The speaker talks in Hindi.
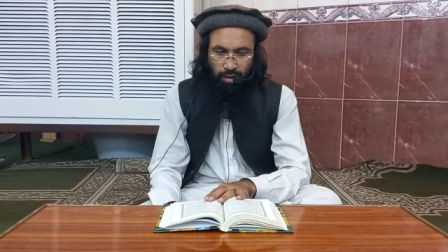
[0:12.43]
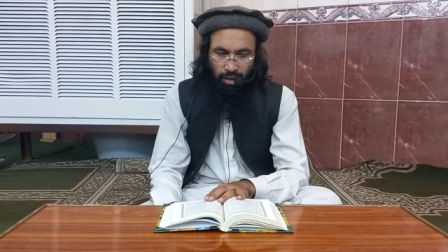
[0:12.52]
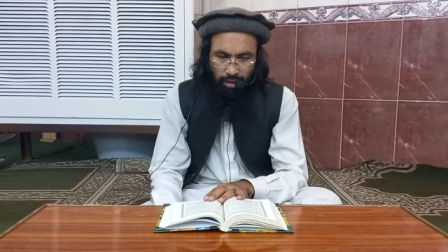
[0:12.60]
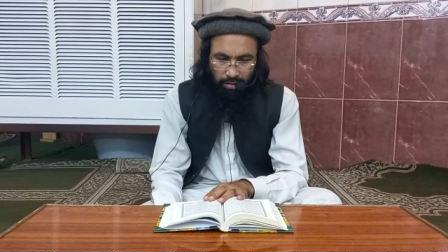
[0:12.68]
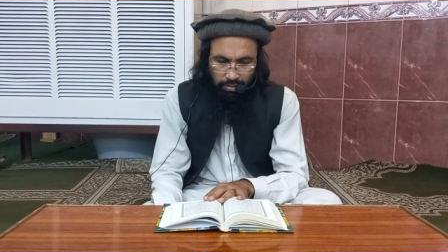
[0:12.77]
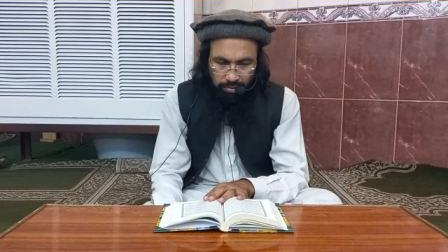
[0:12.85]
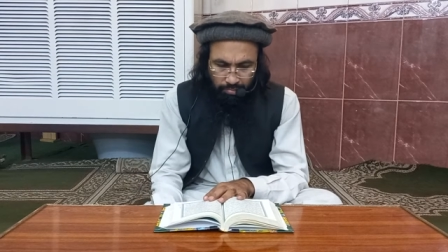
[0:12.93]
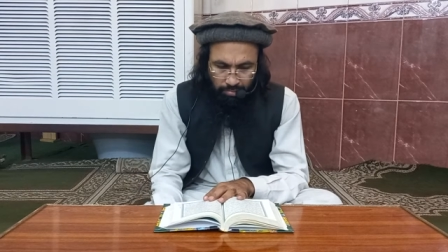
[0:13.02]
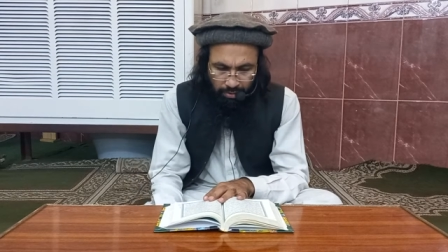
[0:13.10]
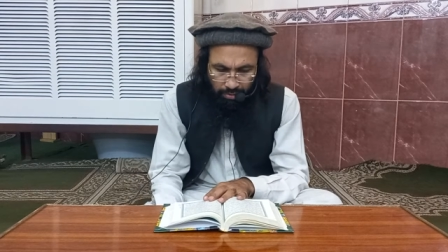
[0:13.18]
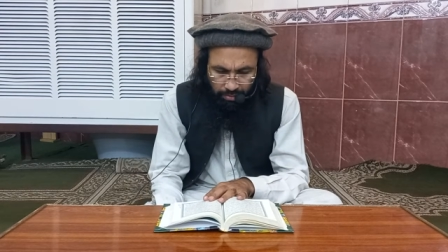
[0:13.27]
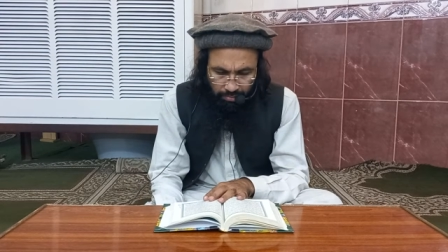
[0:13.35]
आयत
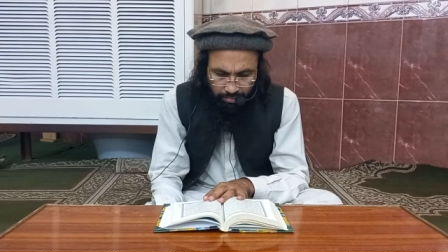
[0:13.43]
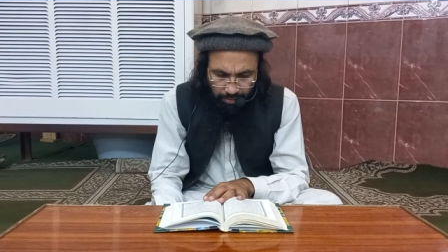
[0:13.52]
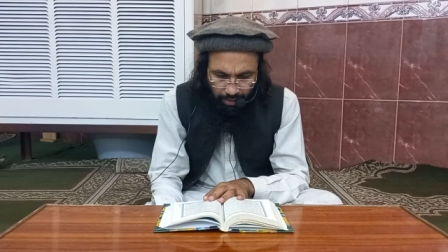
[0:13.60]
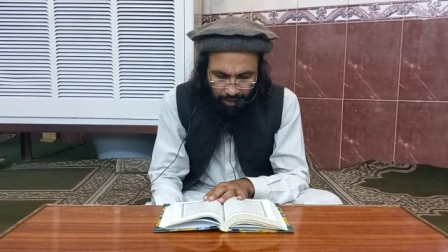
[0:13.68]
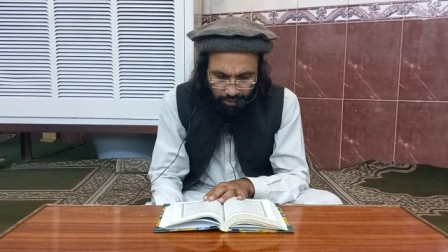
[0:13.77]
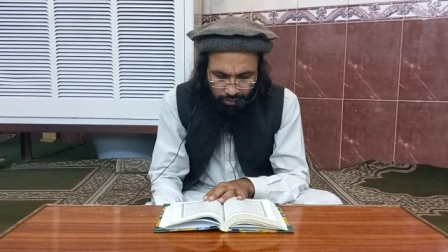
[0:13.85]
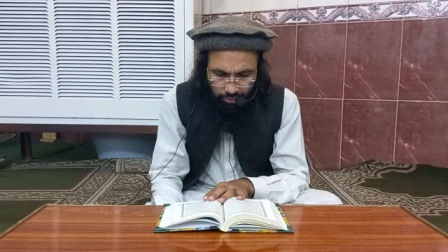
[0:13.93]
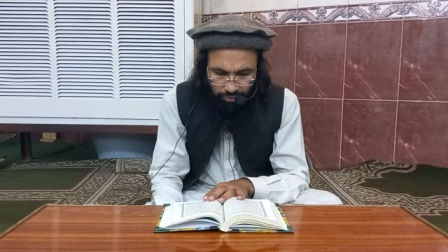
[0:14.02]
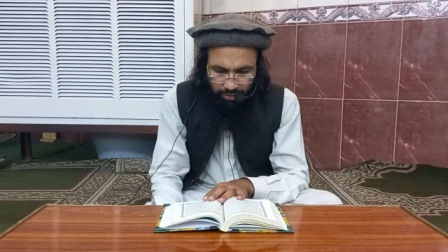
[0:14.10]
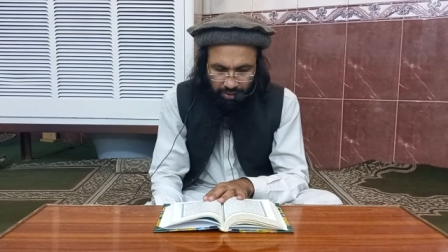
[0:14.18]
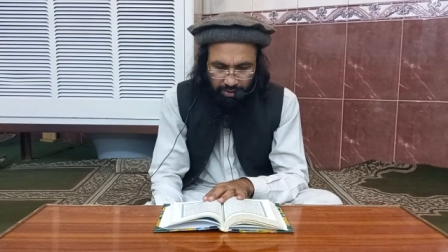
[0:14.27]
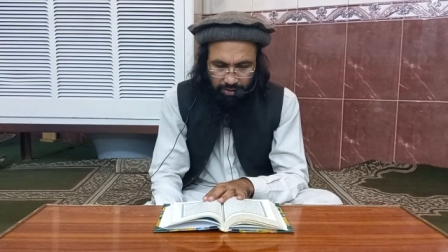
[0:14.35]
नंबर एक सौ
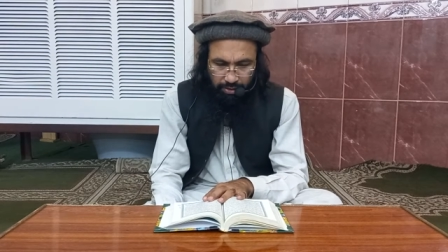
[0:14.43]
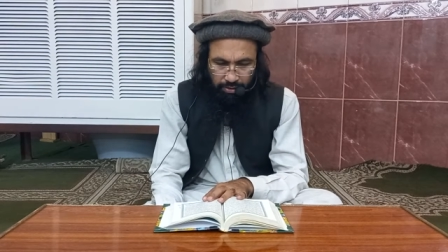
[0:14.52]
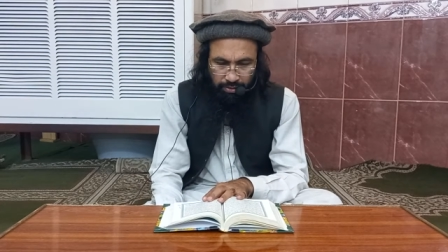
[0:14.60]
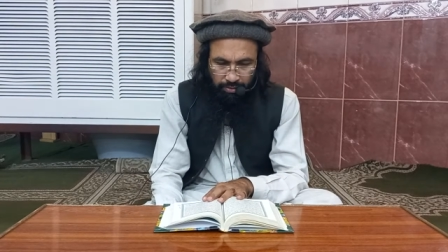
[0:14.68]
सतासठ